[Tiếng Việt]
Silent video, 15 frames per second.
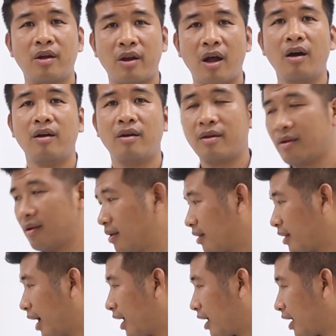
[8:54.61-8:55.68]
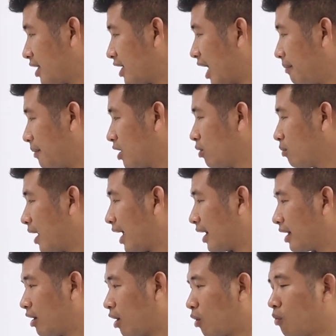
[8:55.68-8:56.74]
đó thì cái sàn bị rung lắc
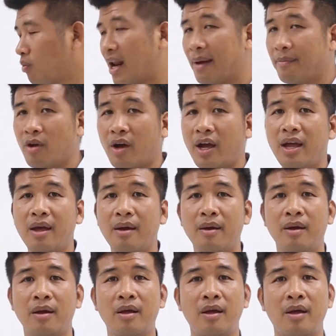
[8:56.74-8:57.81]
thì nó cũng làm cho cái ờ,